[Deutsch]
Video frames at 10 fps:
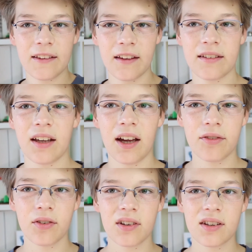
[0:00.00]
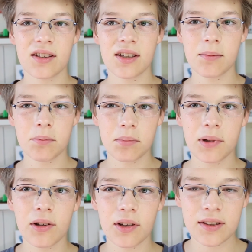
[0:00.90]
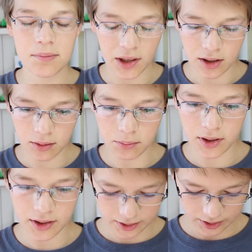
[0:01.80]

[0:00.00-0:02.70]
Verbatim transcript: Das iPhone 7 Plus bekommt man in